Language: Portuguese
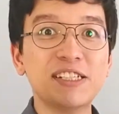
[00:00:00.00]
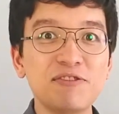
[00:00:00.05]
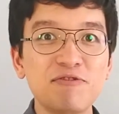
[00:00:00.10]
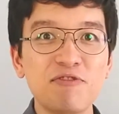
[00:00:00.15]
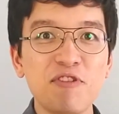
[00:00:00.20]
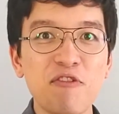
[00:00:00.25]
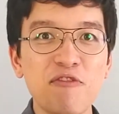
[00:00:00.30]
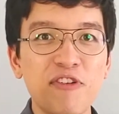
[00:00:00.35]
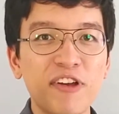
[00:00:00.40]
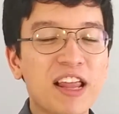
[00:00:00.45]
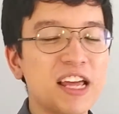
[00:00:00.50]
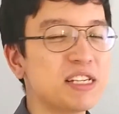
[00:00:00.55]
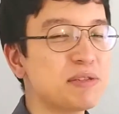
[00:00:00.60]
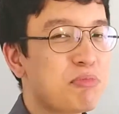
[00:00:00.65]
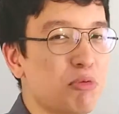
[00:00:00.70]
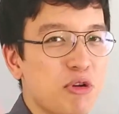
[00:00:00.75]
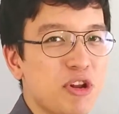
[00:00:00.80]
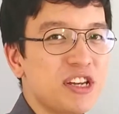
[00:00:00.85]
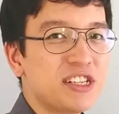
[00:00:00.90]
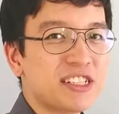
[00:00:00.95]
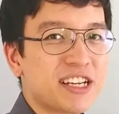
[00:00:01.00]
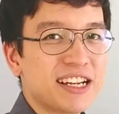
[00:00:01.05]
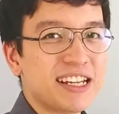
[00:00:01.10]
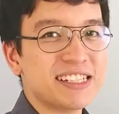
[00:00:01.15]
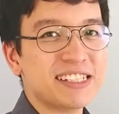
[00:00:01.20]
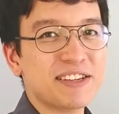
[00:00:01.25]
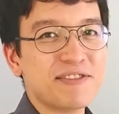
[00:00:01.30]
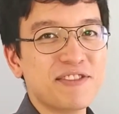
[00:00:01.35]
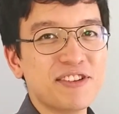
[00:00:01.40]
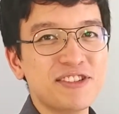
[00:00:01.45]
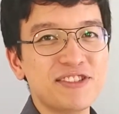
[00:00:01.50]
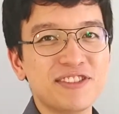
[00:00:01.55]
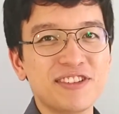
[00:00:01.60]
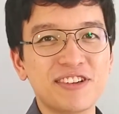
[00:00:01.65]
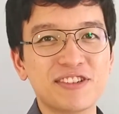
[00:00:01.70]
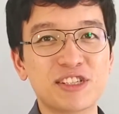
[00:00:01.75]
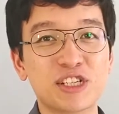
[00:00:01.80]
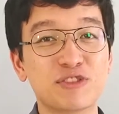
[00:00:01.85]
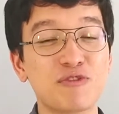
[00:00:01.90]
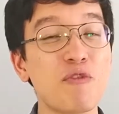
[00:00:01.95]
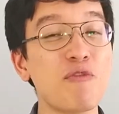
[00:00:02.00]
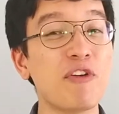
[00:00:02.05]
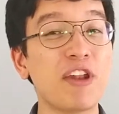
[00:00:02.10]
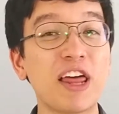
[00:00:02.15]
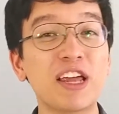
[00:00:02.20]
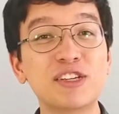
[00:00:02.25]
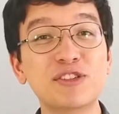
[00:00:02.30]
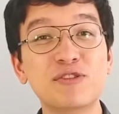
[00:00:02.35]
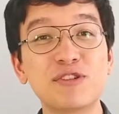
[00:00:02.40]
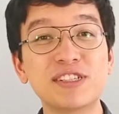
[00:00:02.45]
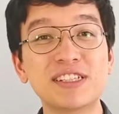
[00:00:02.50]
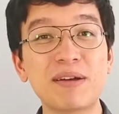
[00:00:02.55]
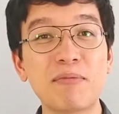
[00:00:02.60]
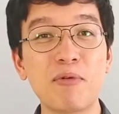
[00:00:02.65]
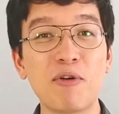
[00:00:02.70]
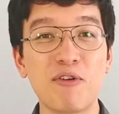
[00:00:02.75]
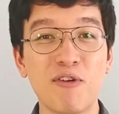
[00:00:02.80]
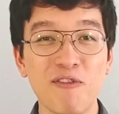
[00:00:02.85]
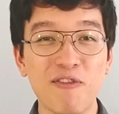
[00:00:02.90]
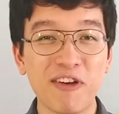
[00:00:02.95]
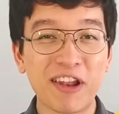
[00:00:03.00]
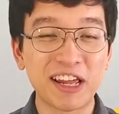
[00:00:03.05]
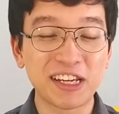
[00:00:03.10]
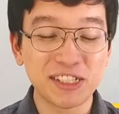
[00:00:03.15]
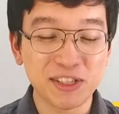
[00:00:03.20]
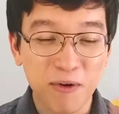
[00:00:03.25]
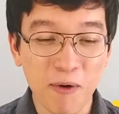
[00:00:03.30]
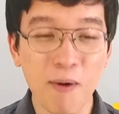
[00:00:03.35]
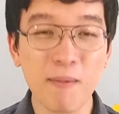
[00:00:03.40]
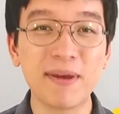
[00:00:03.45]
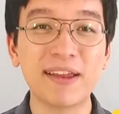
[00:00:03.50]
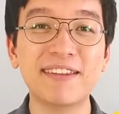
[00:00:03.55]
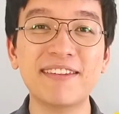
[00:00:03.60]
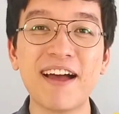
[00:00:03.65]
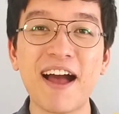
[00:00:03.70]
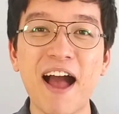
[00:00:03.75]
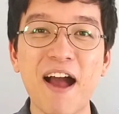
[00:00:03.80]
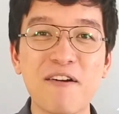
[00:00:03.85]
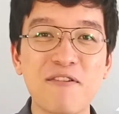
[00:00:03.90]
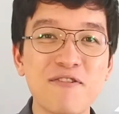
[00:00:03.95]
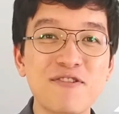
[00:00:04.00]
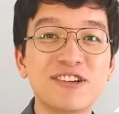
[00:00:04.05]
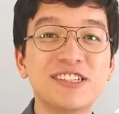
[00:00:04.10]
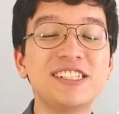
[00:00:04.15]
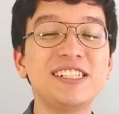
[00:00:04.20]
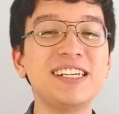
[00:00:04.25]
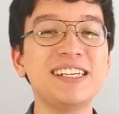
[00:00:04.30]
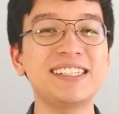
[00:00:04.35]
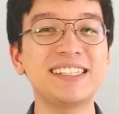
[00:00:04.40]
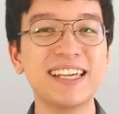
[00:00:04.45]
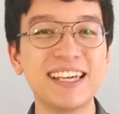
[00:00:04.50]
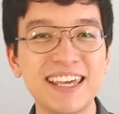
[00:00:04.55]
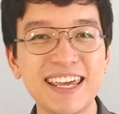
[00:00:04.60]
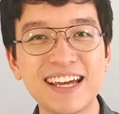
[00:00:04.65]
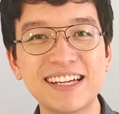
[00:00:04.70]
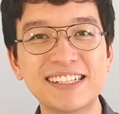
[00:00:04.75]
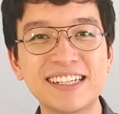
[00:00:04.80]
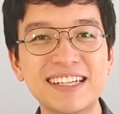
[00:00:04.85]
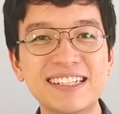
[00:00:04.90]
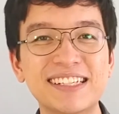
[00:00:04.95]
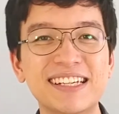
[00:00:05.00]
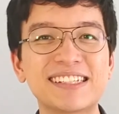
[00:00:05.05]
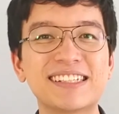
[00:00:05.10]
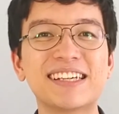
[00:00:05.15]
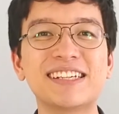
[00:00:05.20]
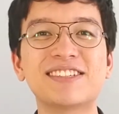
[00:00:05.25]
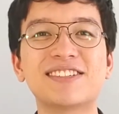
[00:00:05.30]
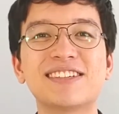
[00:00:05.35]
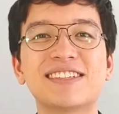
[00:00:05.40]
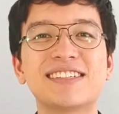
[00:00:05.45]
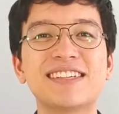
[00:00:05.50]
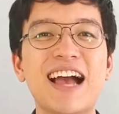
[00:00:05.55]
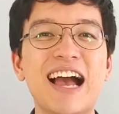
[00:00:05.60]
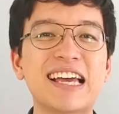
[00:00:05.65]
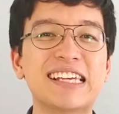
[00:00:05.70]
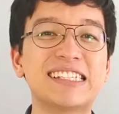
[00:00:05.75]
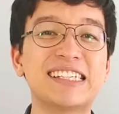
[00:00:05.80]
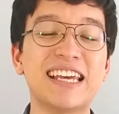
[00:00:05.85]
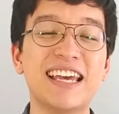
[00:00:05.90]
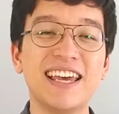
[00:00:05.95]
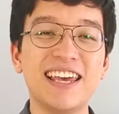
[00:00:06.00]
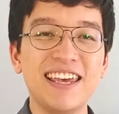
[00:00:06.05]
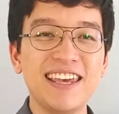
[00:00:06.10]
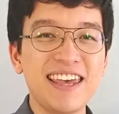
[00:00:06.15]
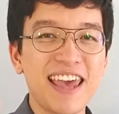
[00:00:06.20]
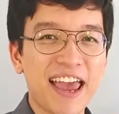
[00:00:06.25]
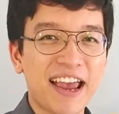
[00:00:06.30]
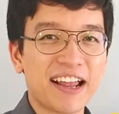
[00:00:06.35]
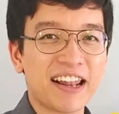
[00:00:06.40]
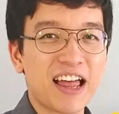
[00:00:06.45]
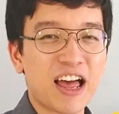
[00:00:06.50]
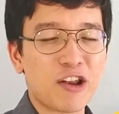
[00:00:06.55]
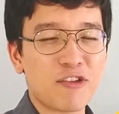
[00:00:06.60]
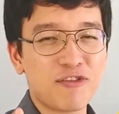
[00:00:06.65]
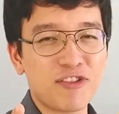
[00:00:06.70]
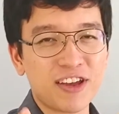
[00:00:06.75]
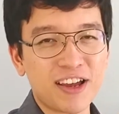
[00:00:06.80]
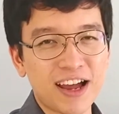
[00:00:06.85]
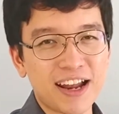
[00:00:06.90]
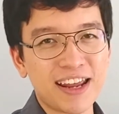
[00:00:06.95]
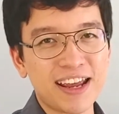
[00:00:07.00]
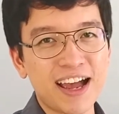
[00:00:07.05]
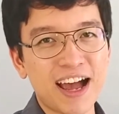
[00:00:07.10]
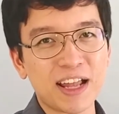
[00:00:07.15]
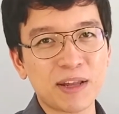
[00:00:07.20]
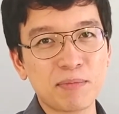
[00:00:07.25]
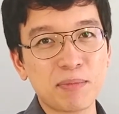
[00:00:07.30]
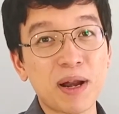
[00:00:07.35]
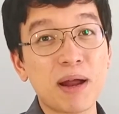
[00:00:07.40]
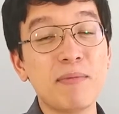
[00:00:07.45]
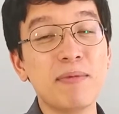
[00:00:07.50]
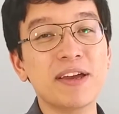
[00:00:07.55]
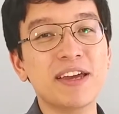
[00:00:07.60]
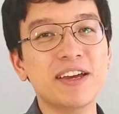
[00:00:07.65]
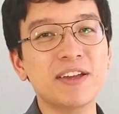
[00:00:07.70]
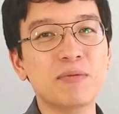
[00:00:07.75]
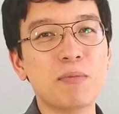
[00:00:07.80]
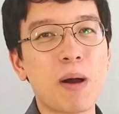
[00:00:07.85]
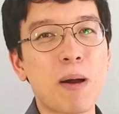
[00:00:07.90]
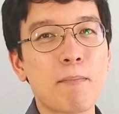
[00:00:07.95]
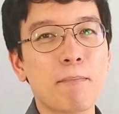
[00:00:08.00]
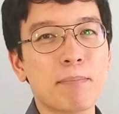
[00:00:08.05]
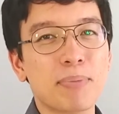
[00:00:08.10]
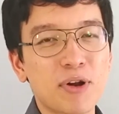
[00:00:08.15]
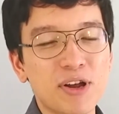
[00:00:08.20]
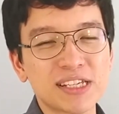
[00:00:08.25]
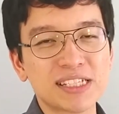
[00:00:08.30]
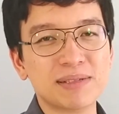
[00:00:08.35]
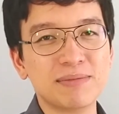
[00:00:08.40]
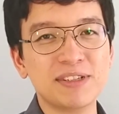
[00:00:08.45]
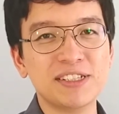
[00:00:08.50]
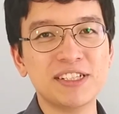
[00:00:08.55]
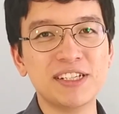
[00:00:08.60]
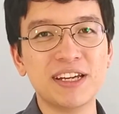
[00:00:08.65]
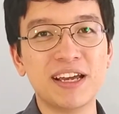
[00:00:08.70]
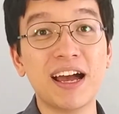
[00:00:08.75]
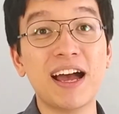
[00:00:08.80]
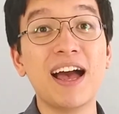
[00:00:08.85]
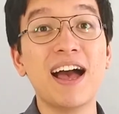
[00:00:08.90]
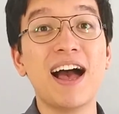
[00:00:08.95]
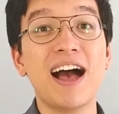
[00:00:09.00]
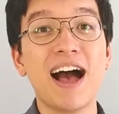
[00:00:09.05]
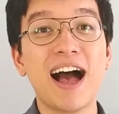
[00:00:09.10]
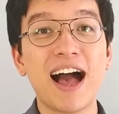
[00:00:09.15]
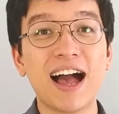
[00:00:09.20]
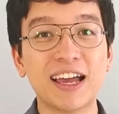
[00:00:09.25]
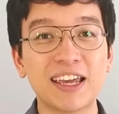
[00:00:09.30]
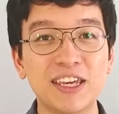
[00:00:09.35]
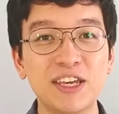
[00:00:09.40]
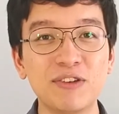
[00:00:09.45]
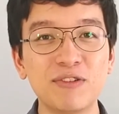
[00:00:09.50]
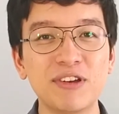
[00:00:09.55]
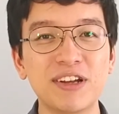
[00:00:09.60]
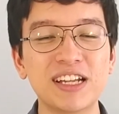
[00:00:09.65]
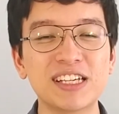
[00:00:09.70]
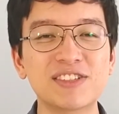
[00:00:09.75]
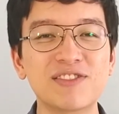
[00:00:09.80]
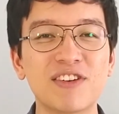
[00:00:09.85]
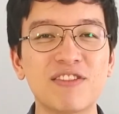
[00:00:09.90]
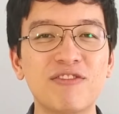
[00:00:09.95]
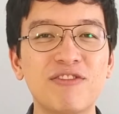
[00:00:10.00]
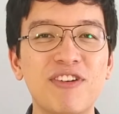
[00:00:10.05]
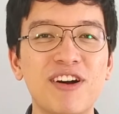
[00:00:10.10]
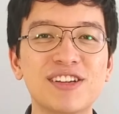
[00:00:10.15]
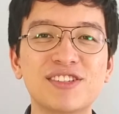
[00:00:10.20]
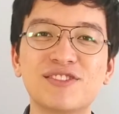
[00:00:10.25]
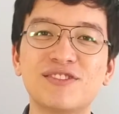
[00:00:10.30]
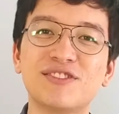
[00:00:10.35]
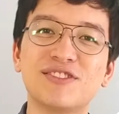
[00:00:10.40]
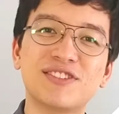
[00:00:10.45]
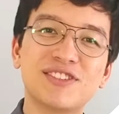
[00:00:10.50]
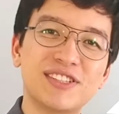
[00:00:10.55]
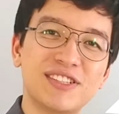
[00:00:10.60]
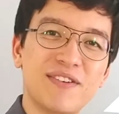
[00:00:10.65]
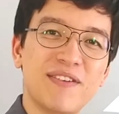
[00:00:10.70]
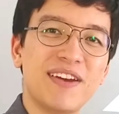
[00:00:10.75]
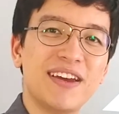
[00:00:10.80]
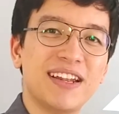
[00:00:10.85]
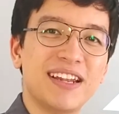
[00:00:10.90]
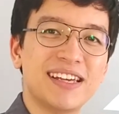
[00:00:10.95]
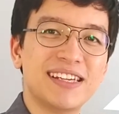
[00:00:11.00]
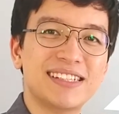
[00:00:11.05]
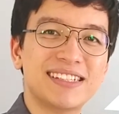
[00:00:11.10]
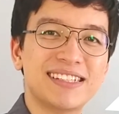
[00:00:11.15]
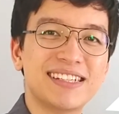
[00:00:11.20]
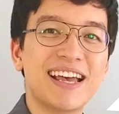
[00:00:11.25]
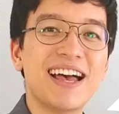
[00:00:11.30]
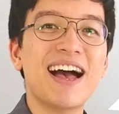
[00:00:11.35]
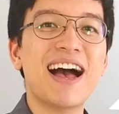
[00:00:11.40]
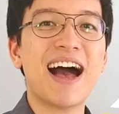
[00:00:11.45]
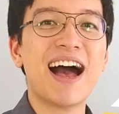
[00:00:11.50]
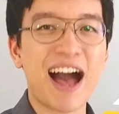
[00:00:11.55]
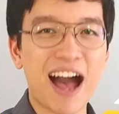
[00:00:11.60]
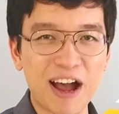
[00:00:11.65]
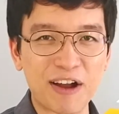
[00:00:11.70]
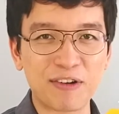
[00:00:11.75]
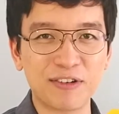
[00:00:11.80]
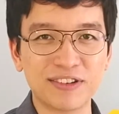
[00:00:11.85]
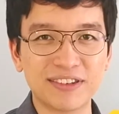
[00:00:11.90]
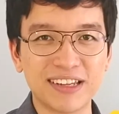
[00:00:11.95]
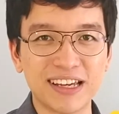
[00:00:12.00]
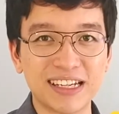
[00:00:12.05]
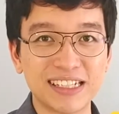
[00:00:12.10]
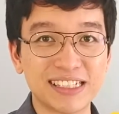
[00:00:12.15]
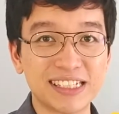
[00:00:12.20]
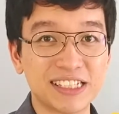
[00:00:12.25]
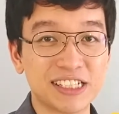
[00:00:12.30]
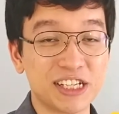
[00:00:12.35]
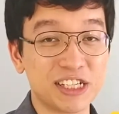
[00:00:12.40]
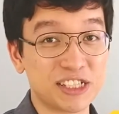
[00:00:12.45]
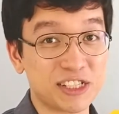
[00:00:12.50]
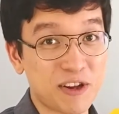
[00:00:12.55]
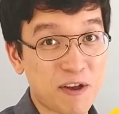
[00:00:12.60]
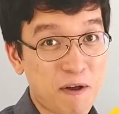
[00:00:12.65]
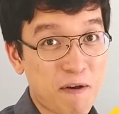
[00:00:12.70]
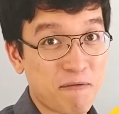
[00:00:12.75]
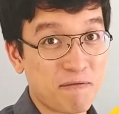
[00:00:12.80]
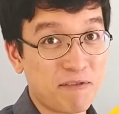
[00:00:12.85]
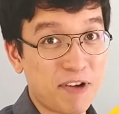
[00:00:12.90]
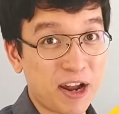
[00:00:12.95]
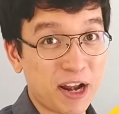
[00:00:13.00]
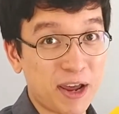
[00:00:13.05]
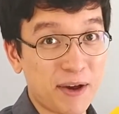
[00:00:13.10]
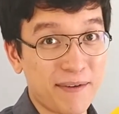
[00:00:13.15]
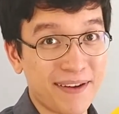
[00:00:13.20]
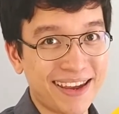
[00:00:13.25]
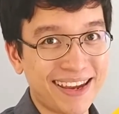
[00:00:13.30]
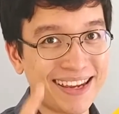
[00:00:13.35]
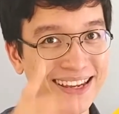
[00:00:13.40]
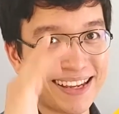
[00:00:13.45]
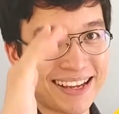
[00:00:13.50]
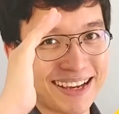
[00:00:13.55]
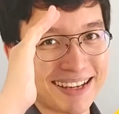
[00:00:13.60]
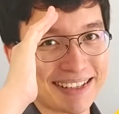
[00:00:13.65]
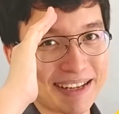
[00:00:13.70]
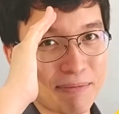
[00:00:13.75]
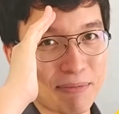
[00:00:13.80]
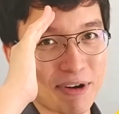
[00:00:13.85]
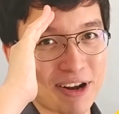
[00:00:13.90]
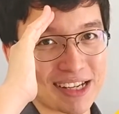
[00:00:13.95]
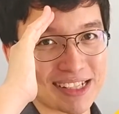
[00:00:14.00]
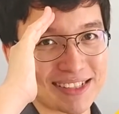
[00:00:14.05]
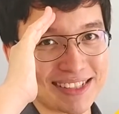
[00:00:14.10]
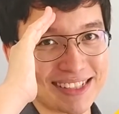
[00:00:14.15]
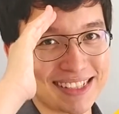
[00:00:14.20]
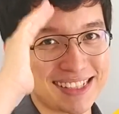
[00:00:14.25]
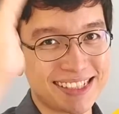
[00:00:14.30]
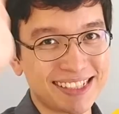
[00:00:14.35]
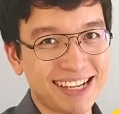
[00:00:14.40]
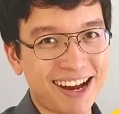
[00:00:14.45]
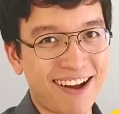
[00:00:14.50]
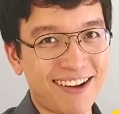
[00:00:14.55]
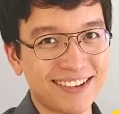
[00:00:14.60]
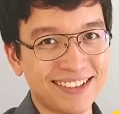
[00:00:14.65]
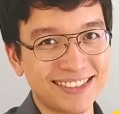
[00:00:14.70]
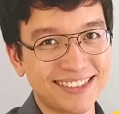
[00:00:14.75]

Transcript: não vamos falar de política nesse vídeo não, gente. Vamos falar de coisa boa, vamos falar de comentar, curtir, seguir a gente nas redes sociais e é claro, ficar ligado para amanhã numa próxima dica aqui no Inglês Feito Fácil, onde o seu inglês acontece, gente. Valeu, hein? Até a próxima. Tchau.